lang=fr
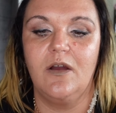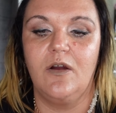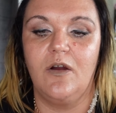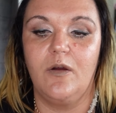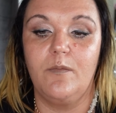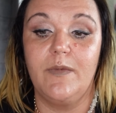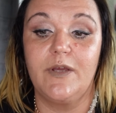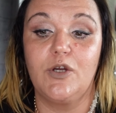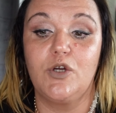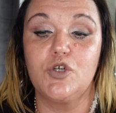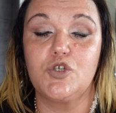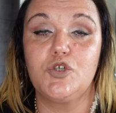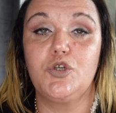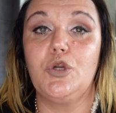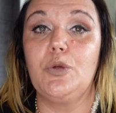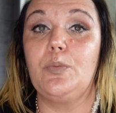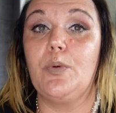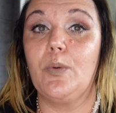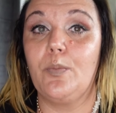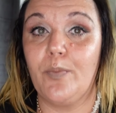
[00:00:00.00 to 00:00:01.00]
euh, mais que je
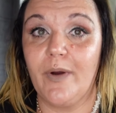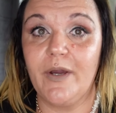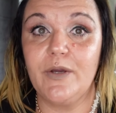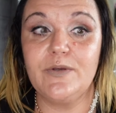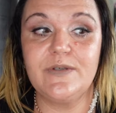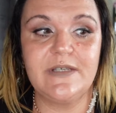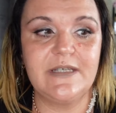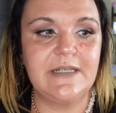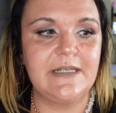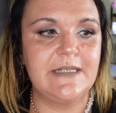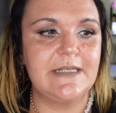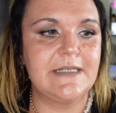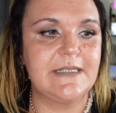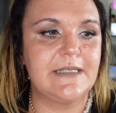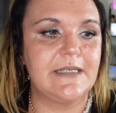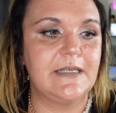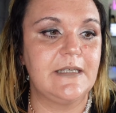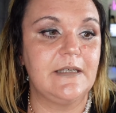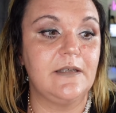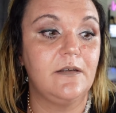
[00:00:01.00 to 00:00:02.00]
ne peux pas
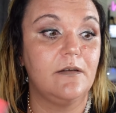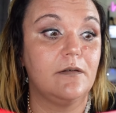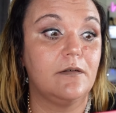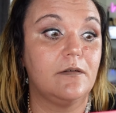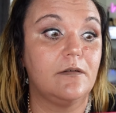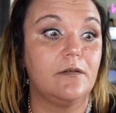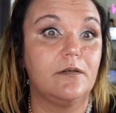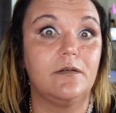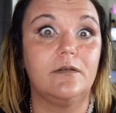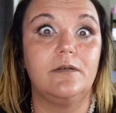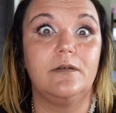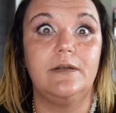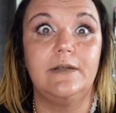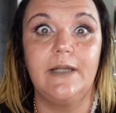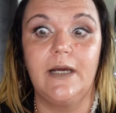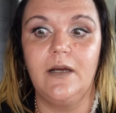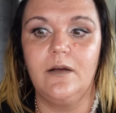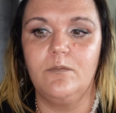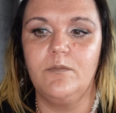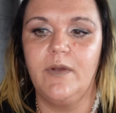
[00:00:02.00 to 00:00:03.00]
utiliser euh,
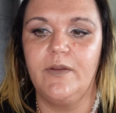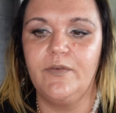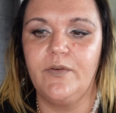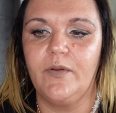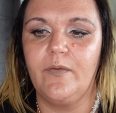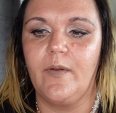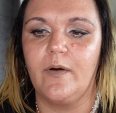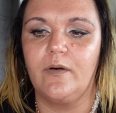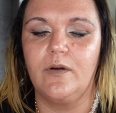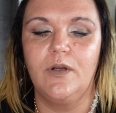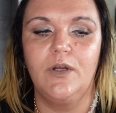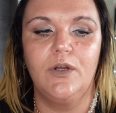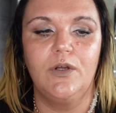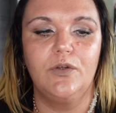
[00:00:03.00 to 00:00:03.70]
là maintenant.